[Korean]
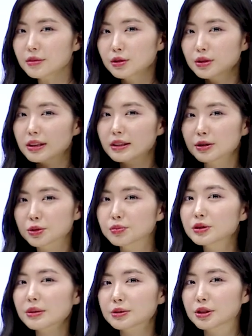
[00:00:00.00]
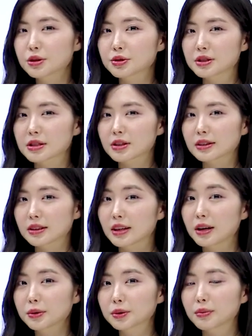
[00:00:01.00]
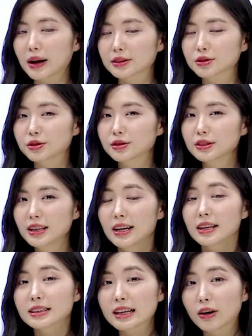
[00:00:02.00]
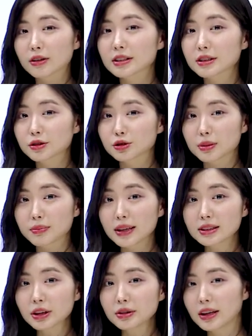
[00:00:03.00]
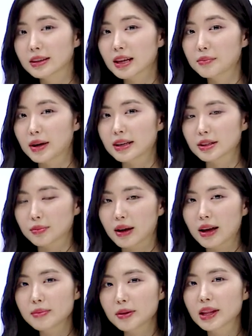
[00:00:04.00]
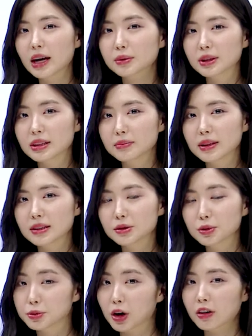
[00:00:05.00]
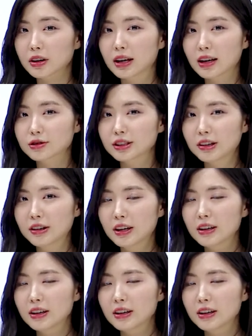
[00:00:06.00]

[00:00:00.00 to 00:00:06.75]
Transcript: 우리한테 좀 부담스러울 수 있을 것 같아요. 내용도 많고. 근데 여기서도 우리 패턴이 있단 말이죠. 매번 나오고 있는 패턴 좀 정리하고요.